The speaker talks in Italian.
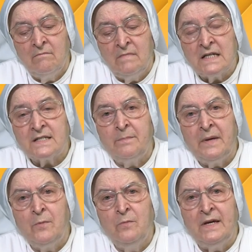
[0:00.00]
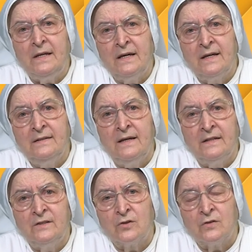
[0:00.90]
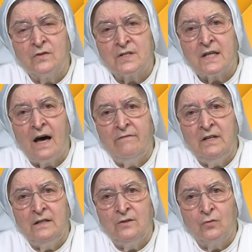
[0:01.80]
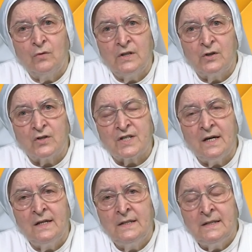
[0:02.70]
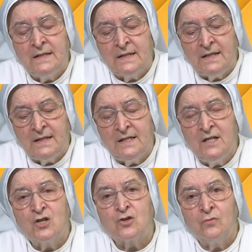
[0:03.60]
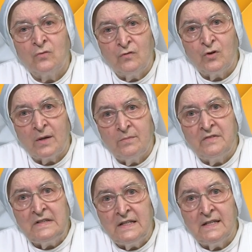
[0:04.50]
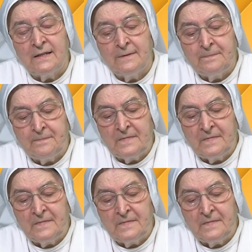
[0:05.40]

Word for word: ma sappiamo bene che dentro sta avvenendo qualcosa che nessuno vorrebbe vedere.